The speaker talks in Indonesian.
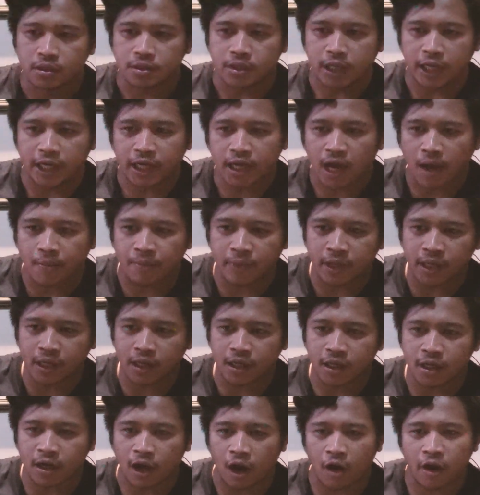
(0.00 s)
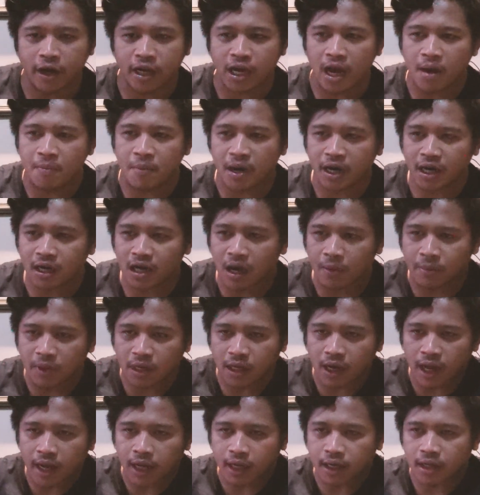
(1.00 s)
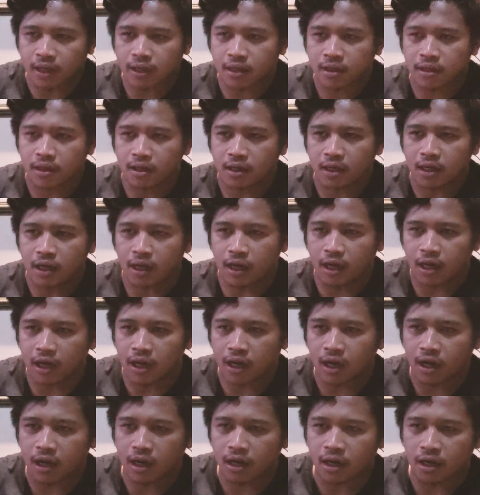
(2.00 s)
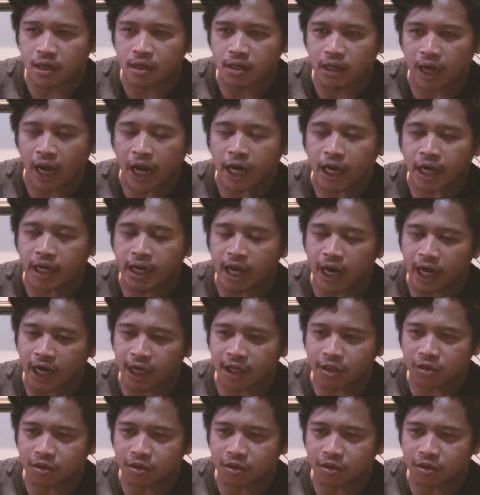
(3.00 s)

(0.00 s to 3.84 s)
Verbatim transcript: Jadi kami kalau digambarkan kami naik uh, dengan kendaraan